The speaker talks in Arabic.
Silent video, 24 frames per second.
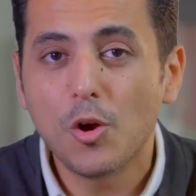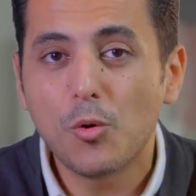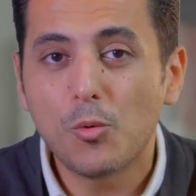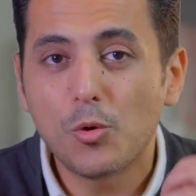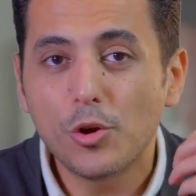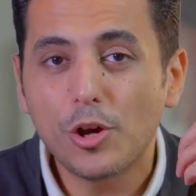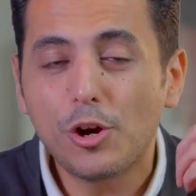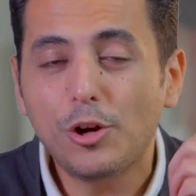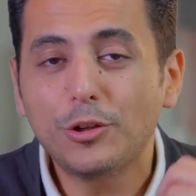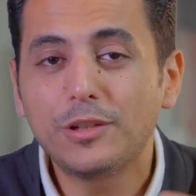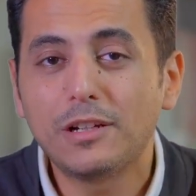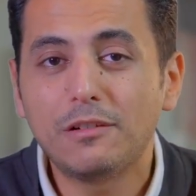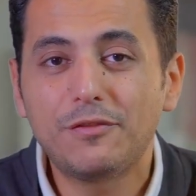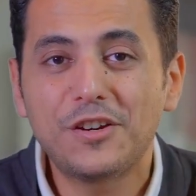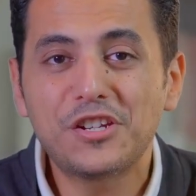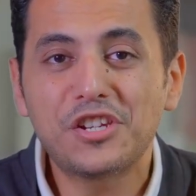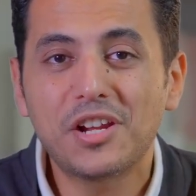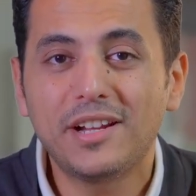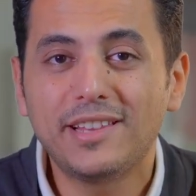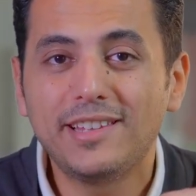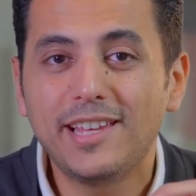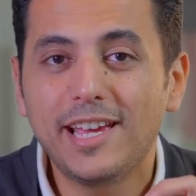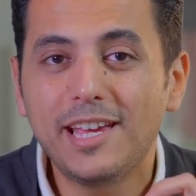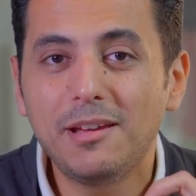ويقعد
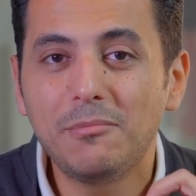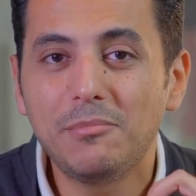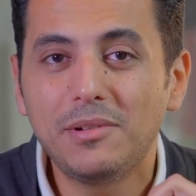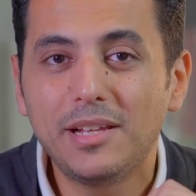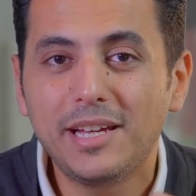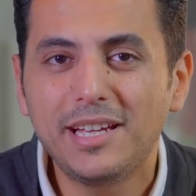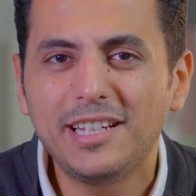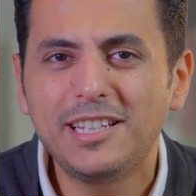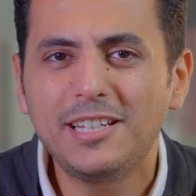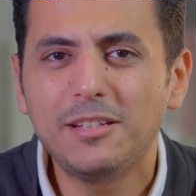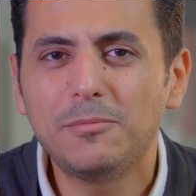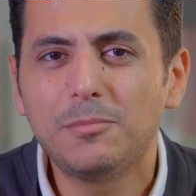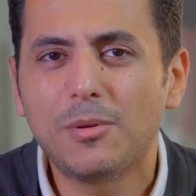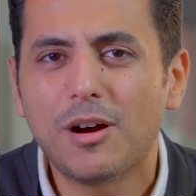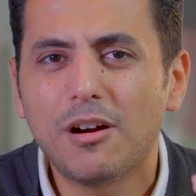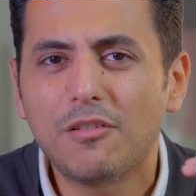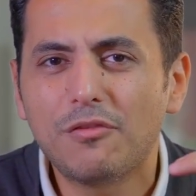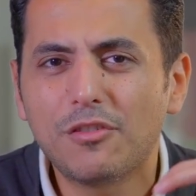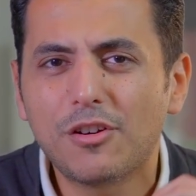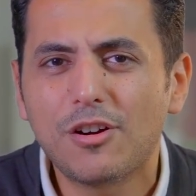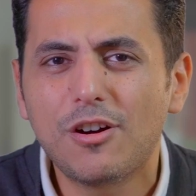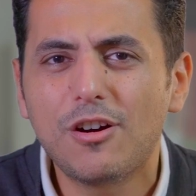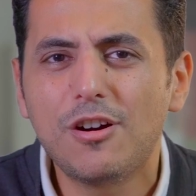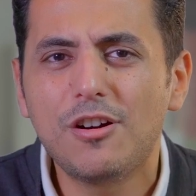الفشل ده يملاني
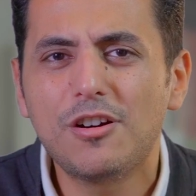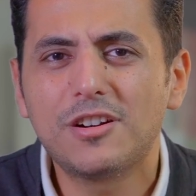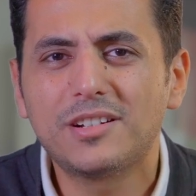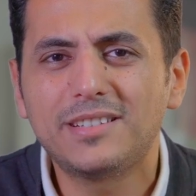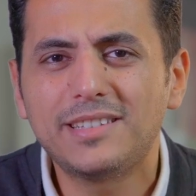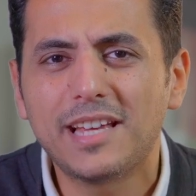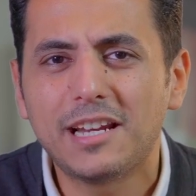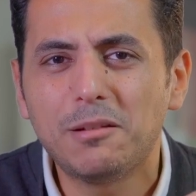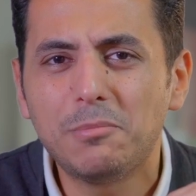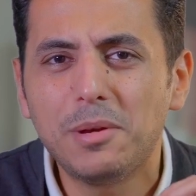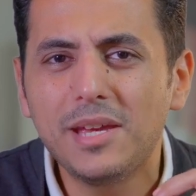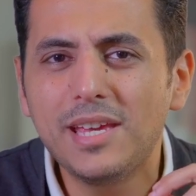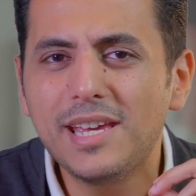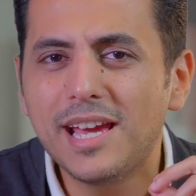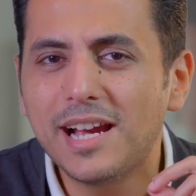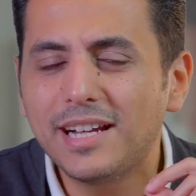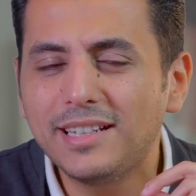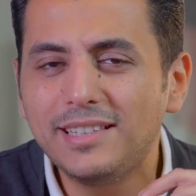بافكار سلبيه